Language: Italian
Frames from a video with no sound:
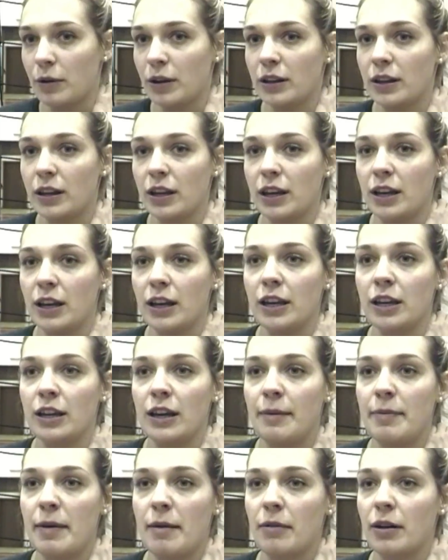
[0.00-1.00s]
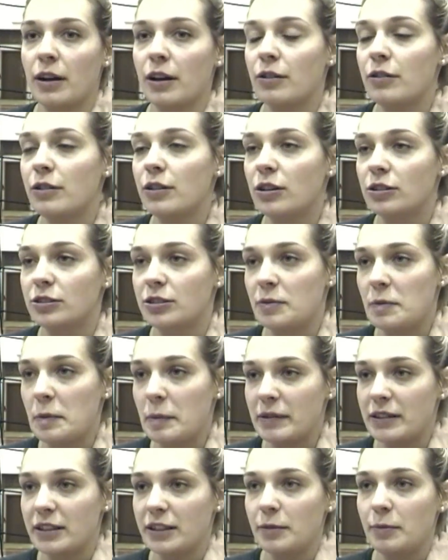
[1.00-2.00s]
quindi abbiamo anche noi i nostri
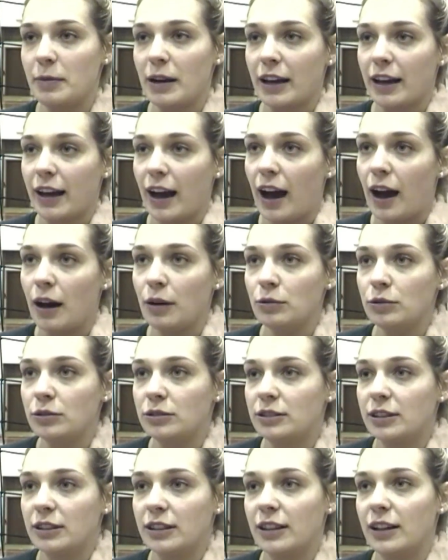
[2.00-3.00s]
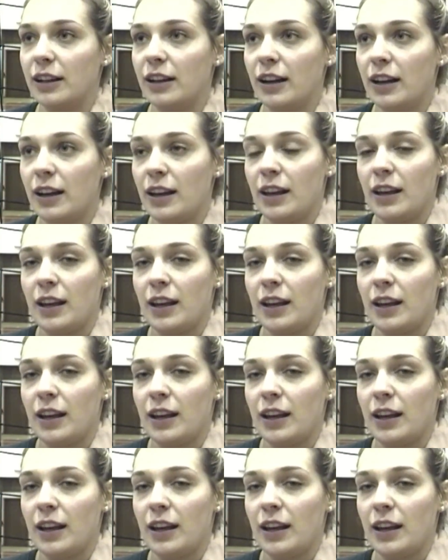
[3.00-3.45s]
momenti di blackout eh,